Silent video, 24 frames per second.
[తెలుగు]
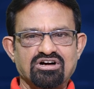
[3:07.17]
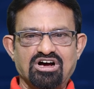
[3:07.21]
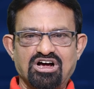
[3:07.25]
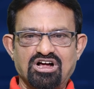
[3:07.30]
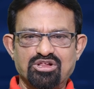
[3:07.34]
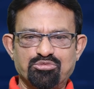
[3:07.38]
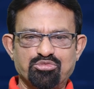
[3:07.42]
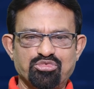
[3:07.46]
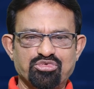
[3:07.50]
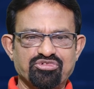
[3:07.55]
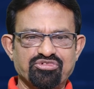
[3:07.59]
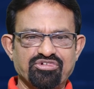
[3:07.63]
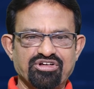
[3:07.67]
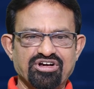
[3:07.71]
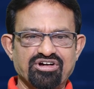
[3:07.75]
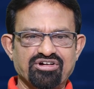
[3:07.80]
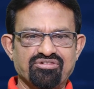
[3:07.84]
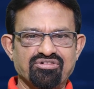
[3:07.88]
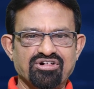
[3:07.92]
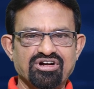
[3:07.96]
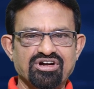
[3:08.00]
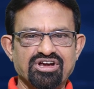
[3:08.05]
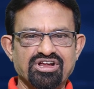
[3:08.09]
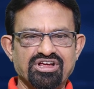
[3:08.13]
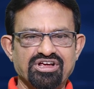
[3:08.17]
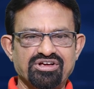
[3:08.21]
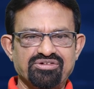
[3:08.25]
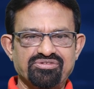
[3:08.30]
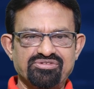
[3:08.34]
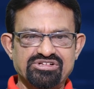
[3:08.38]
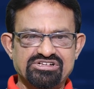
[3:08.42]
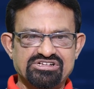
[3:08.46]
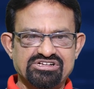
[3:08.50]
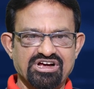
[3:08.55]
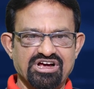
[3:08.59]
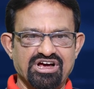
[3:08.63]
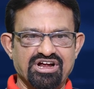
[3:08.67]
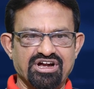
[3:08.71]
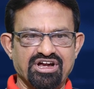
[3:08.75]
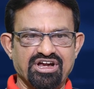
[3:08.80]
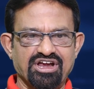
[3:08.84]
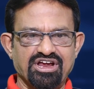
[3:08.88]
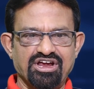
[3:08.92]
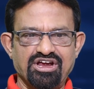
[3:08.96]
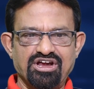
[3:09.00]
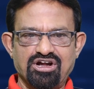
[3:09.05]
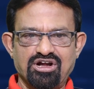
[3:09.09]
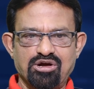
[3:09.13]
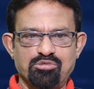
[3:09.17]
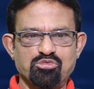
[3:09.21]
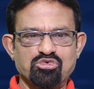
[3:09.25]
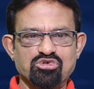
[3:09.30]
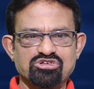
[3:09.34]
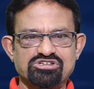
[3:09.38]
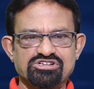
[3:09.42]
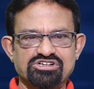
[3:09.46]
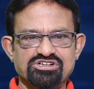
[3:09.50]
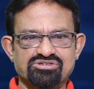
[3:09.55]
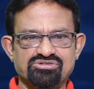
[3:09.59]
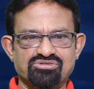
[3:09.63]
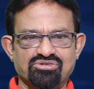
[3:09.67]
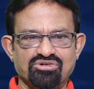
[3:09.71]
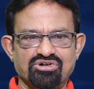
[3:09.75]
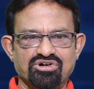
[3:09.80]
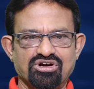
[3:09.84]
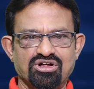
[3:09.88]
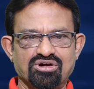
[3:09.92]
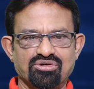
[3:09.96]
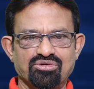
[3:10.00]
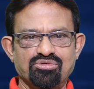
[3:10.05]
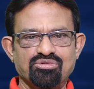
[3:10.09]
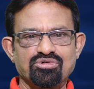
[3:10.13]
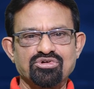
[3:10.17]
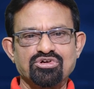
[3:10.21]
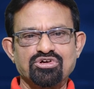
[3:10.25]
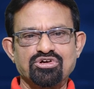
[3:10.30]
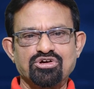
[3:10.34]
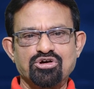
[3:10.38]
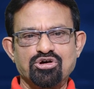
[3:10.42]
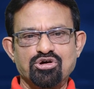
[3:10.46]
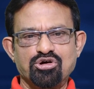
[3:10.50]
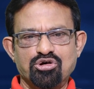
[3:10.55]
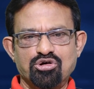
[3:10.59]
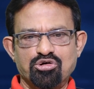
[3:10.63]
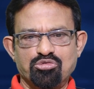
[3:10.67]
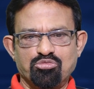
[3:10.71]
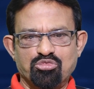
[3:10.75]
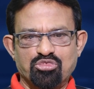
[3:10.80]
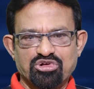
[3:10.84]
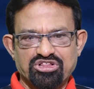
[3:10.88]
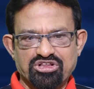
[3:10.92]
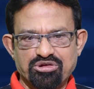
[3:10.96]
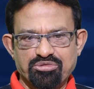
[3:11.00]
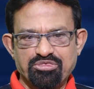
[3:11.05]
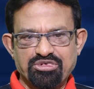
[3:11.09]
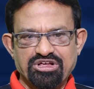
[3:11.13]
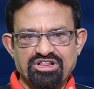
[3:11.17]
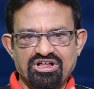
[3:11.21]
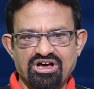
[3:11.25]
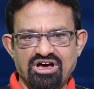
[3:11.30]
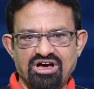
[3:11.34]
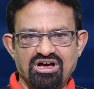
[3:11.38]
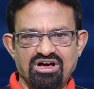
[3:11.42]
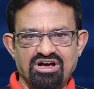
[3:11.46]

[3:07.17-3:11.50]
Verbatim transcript: అద్భుతమైనటువంటి విజయాన్ని నమోదు చేసుకున్నారు మొత్తం మీద